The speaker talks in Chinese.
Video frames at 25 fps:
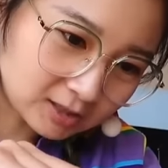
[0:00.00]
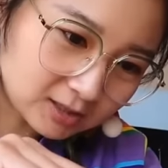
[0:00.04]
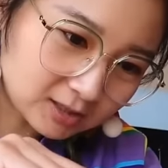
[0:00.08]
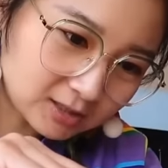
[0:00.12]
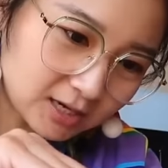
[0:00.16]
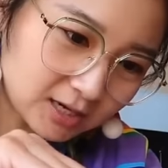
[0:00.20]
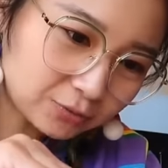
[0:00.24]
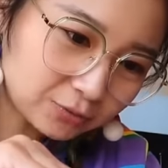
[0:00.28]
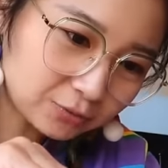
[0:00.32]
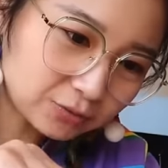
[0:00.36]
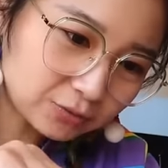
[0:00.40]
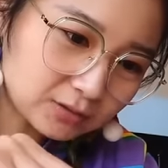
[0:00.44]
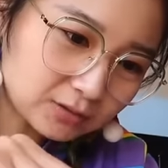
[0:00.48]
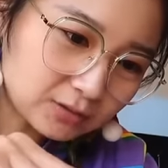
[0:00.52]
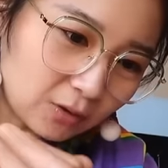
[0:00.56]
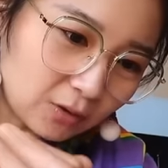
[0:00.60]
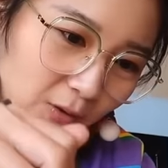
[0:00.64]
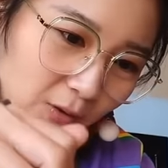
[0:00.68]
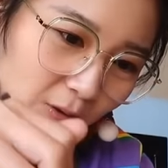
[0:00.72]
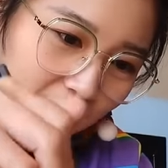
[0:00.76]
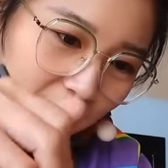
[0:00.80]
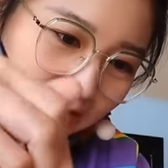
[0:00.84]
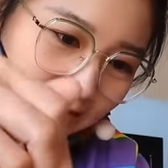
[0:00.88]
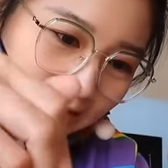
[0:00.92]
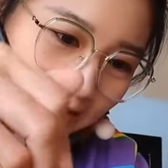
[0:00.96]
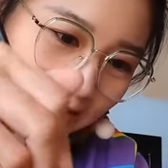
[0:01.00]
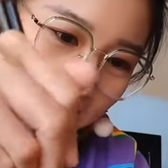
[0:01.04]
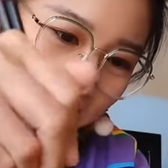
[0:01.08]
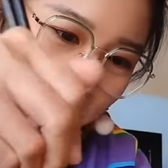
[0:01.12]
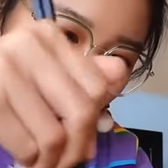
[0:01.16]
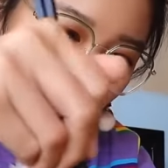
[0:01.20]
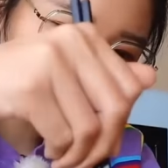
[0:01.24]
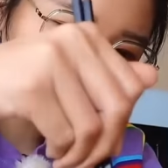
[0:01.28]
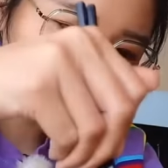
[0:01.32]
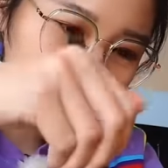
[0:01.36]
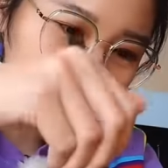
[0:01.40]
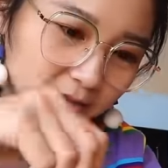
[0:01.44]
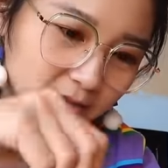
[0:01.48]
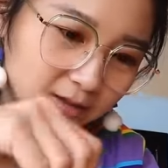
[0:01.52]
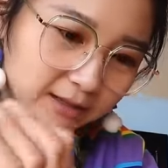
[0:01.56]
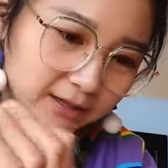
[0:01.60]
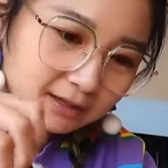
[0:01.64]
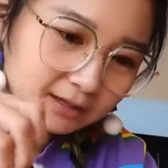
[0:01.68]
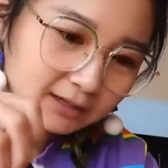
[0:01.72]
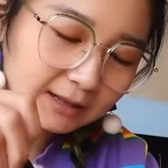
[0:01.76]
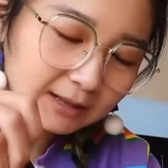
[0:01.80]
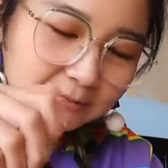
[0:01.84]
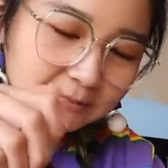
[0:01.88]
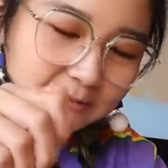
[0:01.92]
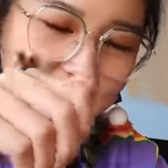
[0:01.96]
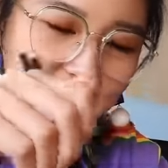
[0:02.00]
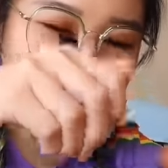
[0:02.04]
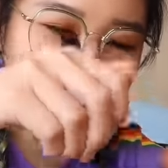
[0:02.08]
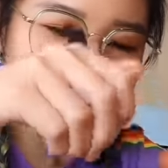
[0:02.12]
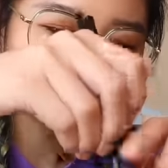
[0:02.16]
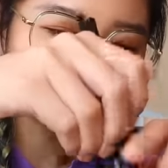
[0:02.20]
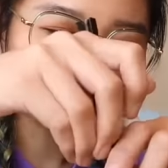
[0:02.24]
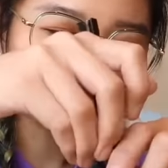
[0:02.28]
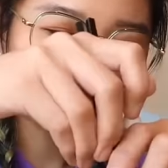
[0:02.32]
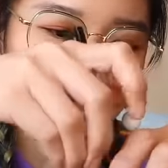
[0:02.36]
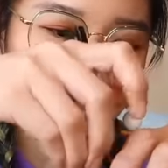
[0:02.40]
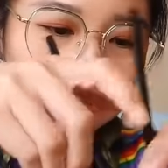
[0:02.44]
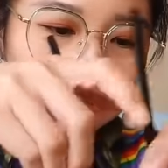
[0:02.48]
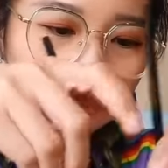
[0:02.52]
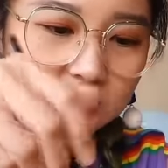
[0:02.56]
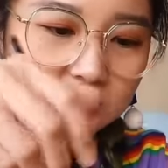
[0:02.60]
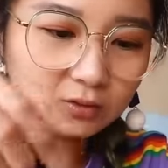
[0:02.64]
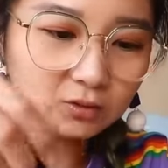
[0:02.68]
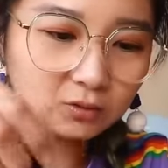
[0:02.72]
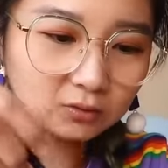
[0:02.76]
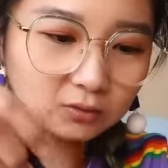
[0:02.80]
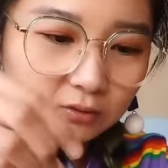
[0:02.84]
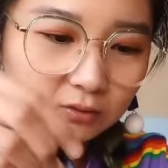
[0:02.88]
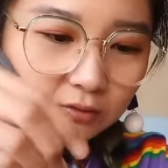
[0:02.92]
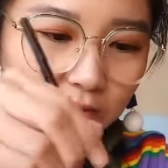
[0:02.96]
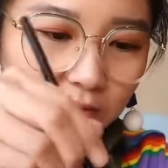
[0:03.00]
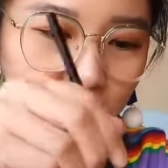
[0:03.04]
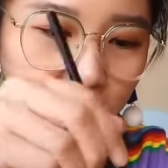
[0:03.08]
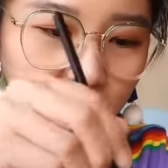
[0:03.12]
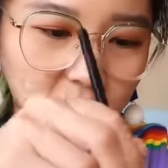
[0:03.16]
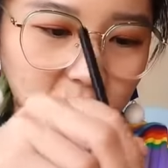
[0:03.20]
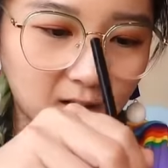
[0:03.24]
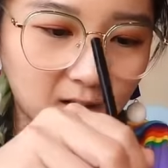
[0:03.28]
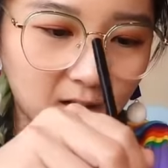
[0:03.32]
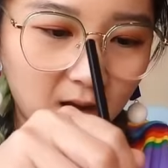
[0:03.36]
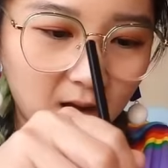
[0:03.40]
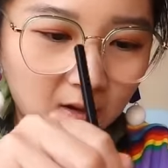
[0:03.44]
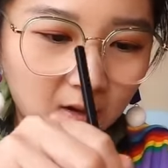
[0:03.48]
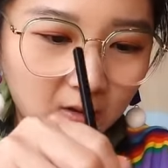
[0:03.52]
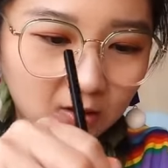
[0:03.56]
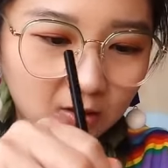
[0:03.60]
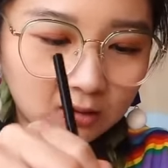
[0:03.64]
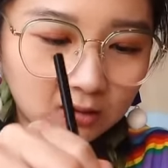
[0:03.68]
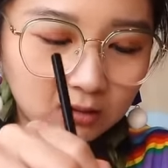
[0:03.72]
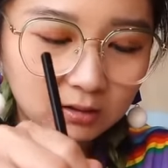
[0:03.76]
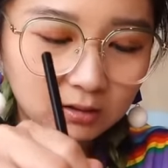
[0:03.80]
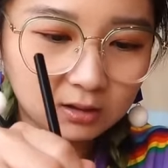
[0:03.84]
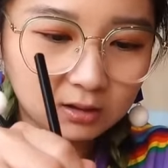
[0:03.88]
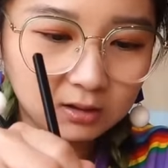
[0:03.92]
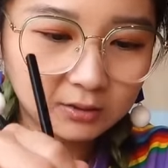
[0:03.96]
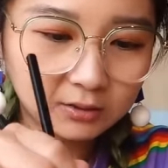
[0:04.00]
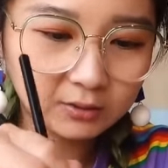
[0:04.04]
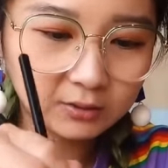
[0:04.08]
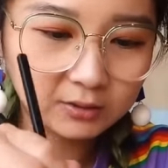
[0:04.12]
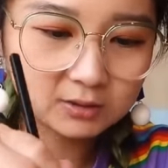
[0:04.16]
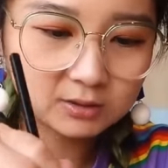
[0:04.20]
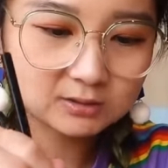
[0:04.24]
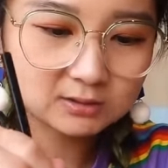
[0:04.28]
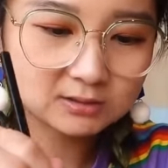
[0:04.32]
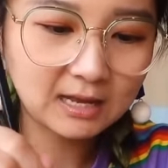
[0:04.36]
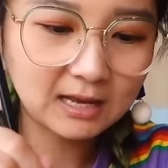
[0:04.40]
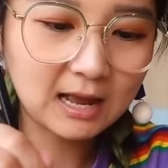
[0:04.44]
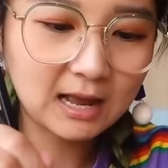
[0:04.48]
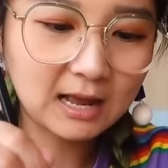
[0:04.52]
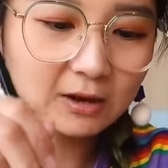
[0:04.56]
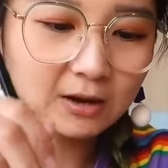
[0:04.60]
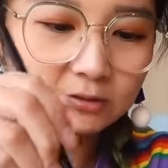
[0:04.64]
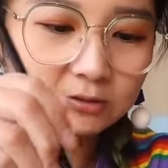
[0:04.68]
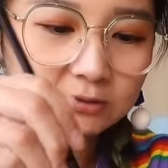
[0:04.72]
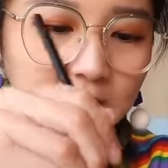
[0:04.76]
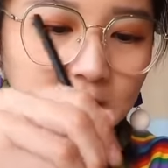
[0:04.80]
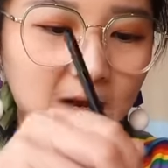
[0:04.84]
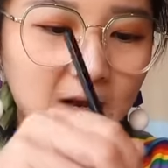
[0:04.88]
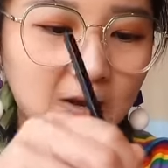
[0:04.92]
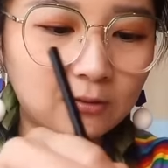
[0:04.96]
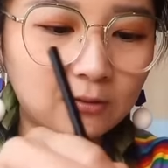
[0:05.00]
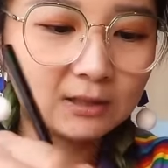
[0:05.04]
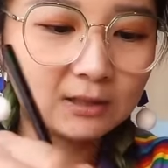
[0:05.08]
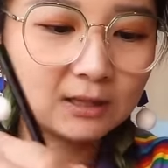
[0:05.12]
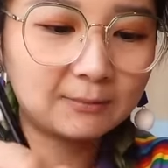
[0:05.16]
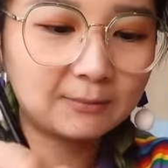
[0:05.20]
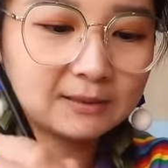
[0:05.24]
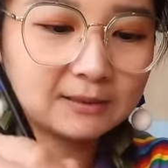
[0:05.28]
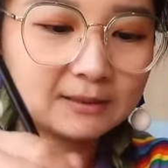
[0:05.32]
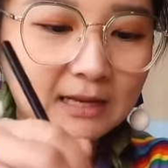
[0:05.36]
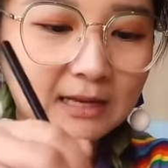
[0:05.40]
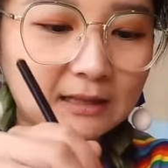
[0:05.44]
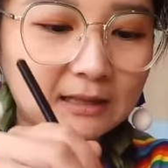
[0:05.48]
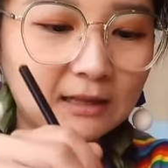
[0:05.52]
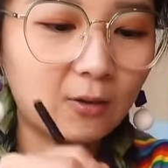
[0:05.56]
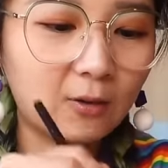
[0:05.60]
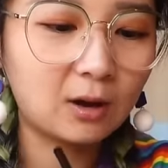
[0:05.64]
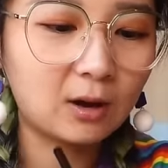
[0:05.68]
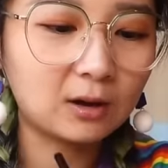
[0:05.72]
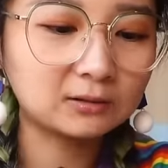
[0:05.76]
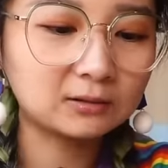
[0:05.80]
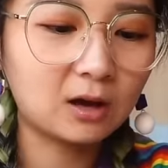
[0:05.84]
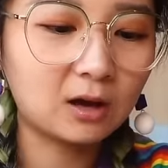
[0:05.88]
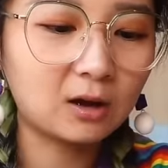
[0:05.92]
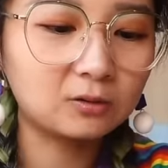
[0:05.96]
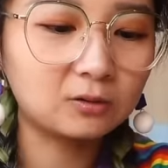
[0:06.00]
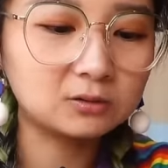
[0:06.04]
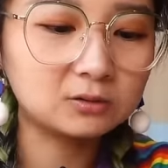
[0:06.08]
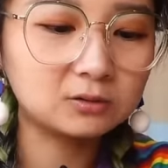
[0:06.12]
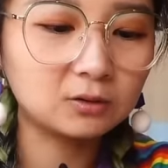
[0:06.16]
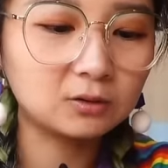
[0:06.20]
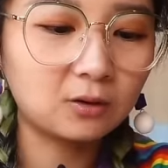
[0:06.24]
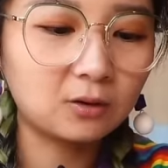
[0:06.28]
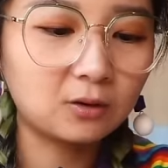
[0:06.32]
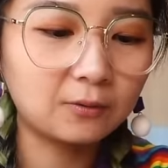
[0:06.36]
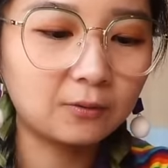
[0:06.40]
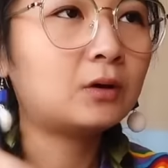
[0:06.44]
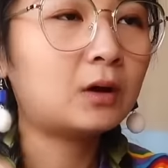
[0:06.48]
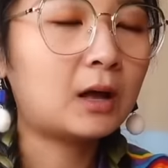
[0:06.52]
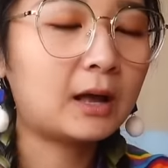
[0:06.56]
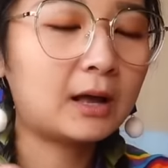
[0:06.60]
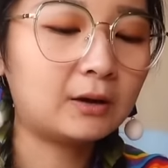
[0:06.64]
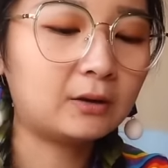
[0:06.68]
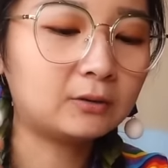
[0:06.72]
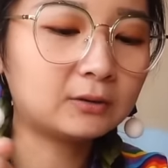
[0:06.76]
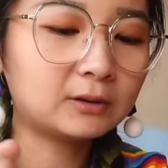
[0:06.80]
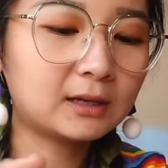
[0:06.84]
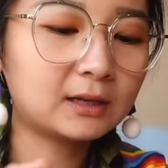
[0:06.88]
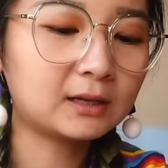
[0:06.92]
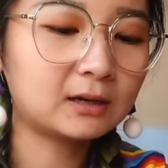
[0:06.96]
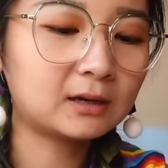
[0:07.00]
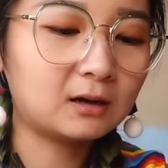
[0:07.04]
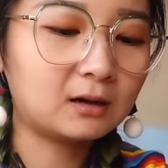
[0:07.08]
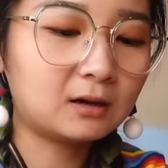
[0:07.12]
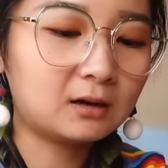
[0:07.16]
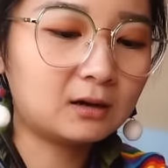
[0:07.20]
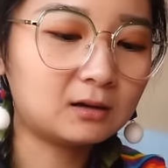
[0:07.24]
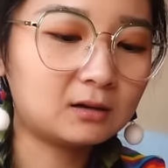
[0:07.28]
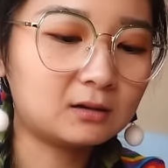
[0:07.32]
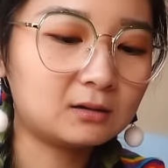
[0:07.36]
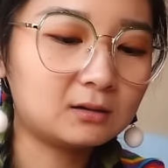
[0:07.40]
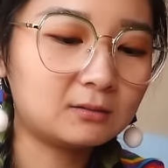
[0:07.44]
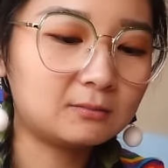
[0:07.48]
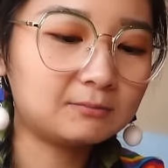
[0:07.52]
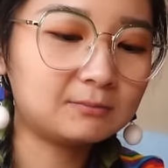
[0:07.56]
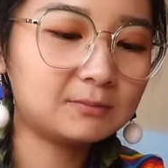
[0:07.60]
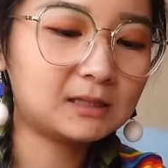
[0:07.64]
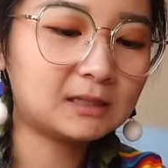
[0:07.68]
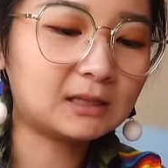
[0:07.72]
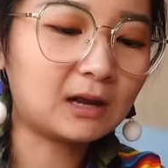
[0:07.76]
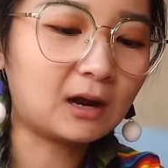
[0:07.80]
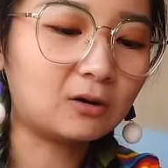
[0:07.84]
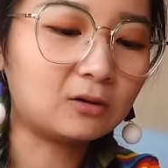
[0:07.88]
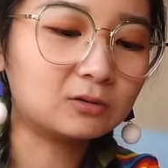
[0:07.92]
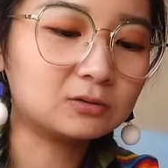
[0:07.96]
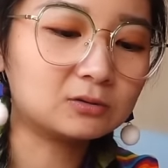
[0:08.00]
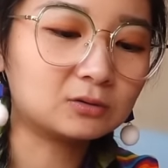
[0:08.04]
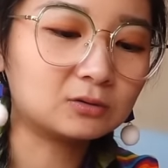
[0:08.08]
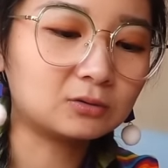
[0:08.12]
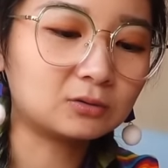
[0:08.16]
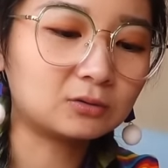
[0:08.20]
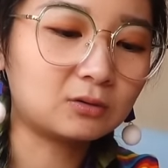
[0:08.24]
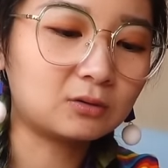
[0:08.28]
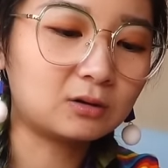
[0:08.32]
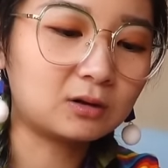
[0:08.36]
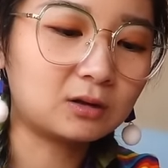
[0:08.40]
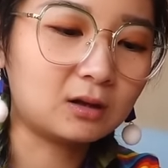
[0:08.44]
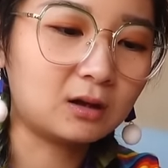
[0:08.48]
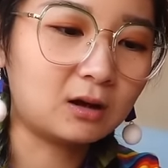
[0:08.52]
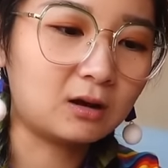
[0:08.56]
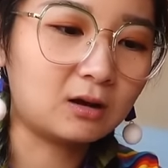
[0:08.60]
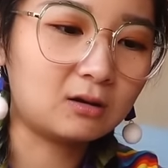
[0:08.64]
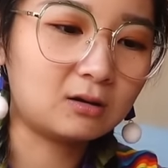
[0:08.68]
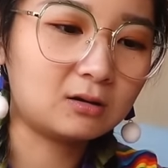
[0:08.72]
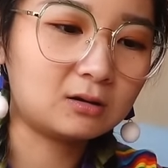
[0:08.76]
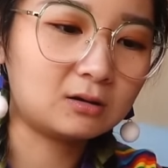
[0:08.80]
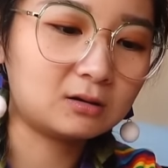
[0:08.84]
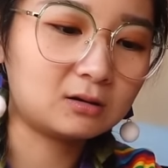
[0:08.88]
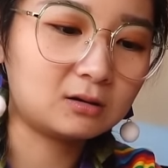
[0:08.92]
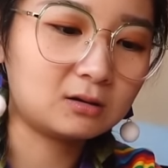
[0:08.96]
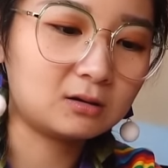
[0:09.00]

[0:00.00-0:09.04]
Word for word: 直接去搜花田酒会就可以了，他们家的酒都很好喝，因为之前还有尝过他们家的黄桃酒，还有那个蜜桃酒都很好喝。